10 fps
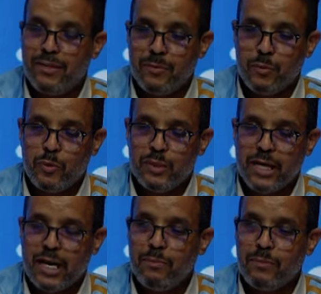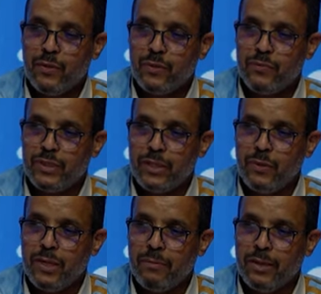يلا طالب اللي يعود في
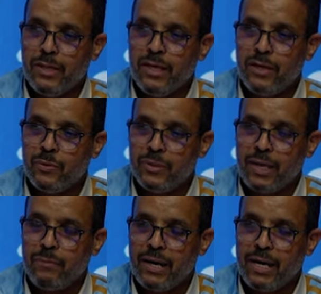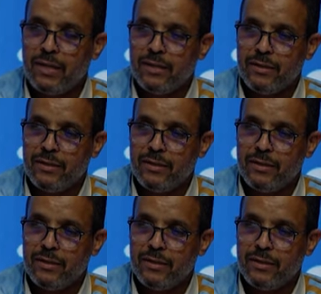التكوين منين يوصل لمرحله